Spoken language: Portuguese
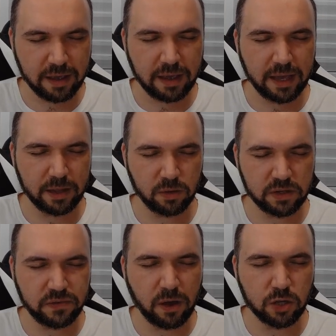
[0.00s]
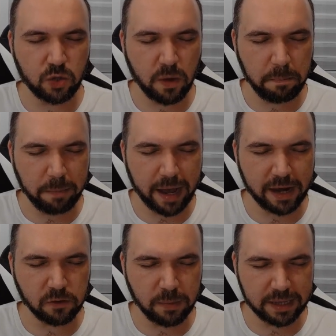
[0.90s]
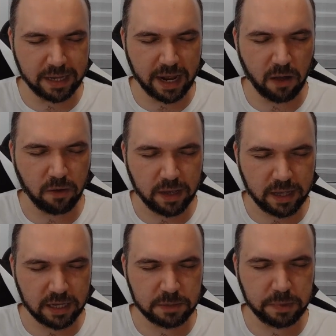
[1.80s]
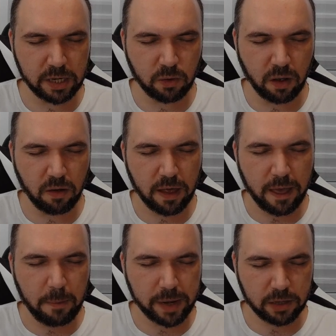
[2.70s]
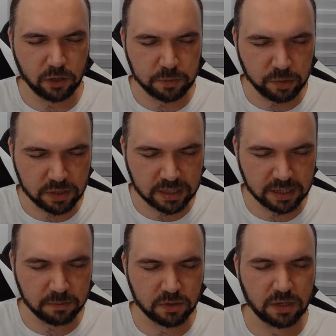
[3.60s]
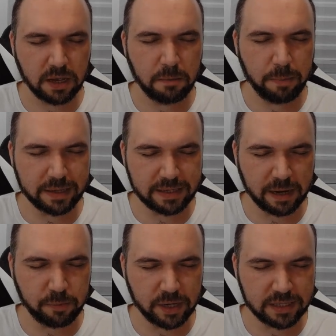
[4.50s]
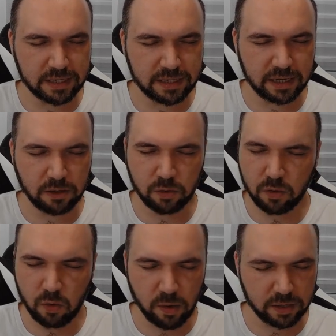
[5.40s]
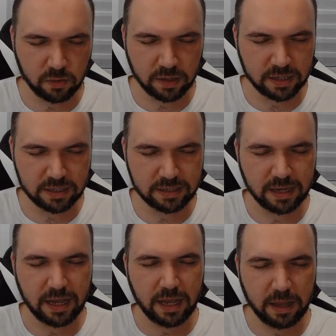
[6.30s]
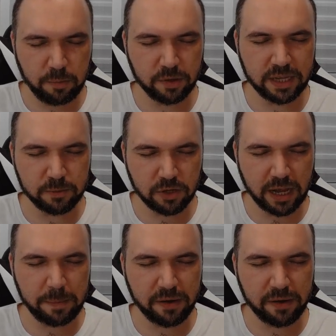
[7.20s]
que não lhes falte o amparo material e espiritual para que nós possamos passar por esse ciclo quanto antes e podermos olhar para